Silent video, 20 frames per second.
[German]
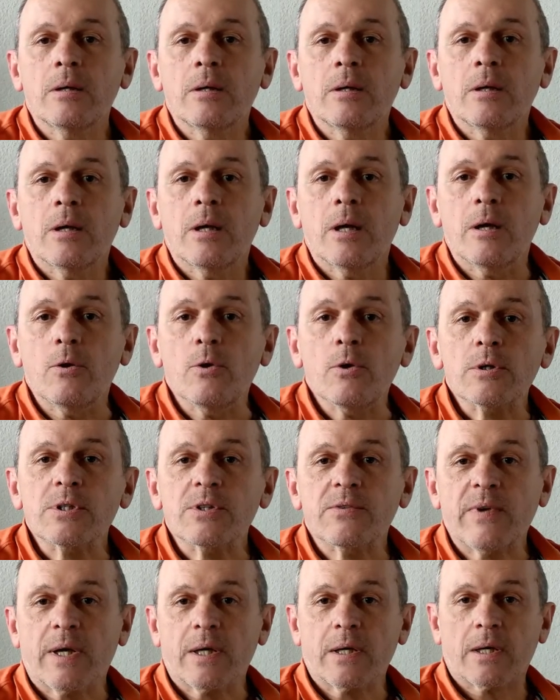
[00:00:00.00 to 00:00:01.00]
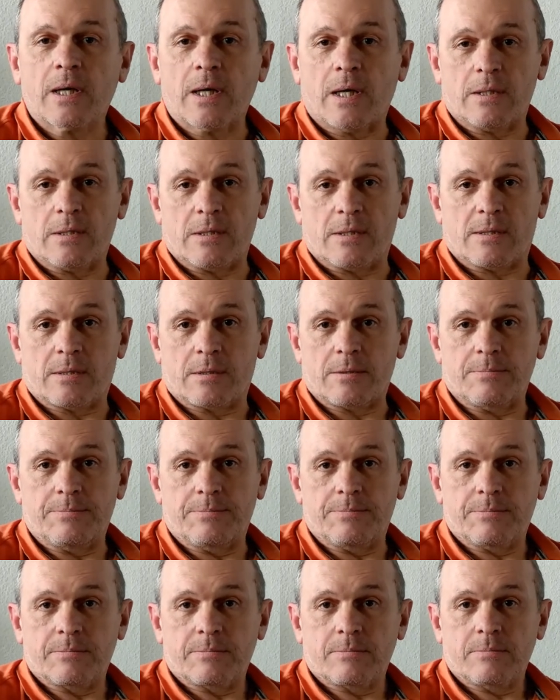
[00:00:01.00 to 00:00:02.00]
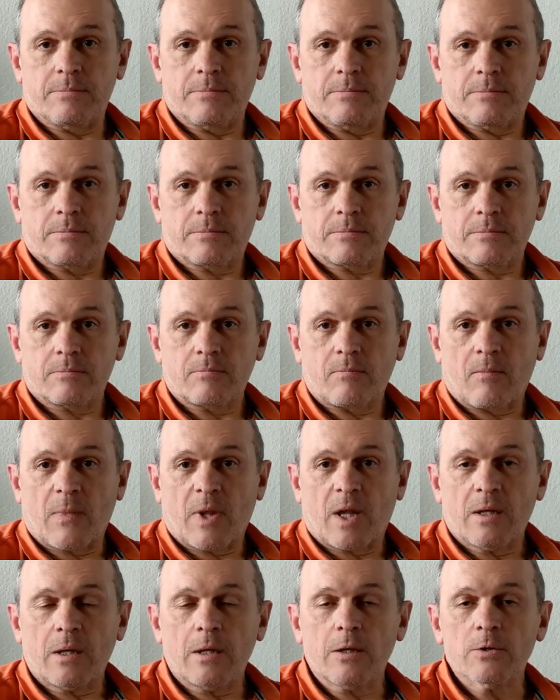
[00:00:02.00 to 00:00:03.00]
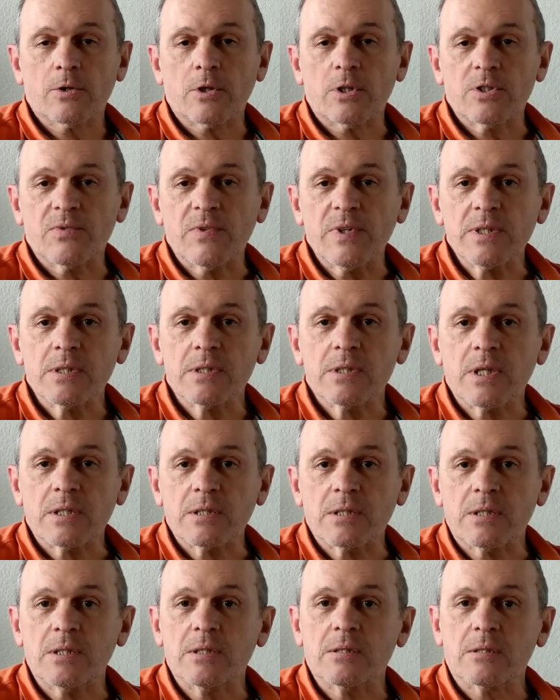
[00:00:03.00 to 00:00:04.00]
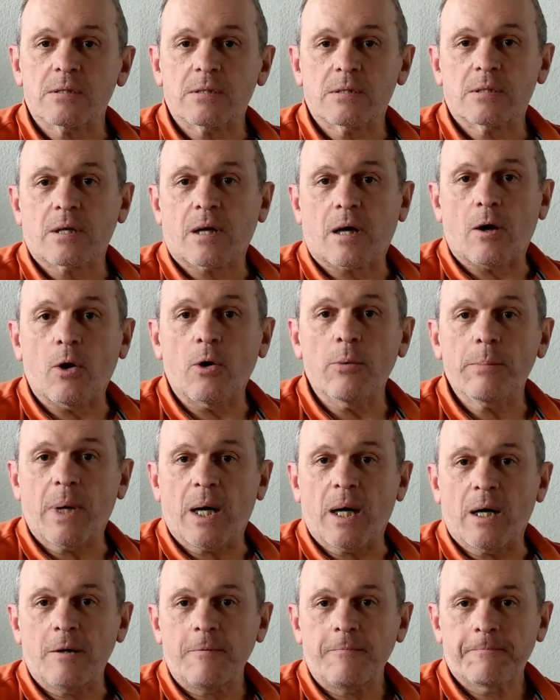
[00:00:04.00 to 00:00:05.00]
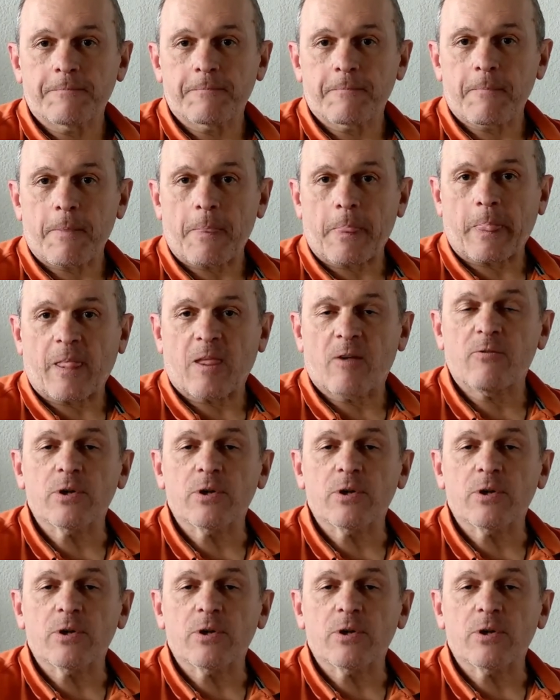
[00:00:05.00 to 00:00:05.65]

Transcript: erlöst werden kannst. Denn du sollst wissen, dass dieses Trauma von